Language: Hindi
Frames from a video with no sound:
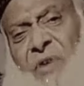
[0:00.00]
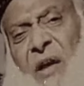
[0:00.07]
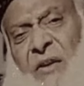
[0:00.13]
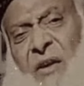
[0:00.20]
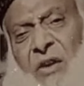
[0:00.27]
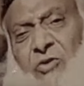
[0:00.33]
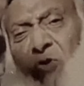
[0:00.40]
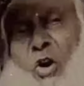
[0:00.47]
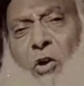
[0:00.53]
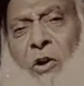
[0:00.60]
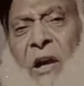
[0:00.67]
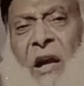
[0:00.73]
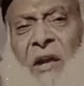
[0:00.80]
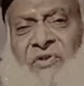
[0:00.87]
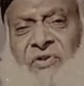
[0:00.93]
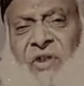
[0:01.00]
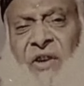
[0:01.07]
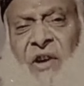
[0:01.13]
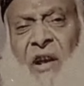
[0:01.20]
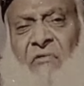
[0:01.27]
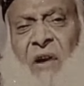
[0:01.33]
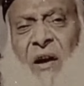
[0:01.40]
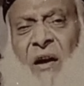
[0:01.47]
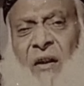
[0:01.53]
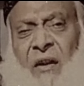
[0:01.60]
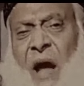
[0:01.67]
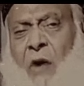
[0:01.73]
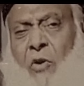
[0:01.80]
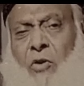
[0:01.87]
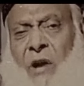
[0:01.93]
जब तक के तोहीद से
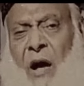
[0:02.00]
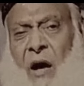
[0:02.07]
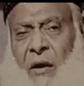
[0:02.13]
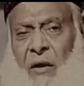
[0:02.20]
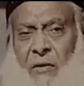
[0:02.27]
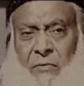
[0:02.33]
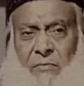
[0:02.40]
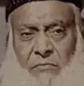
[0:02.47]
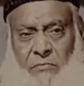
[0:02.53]
जलवागर न हो जाए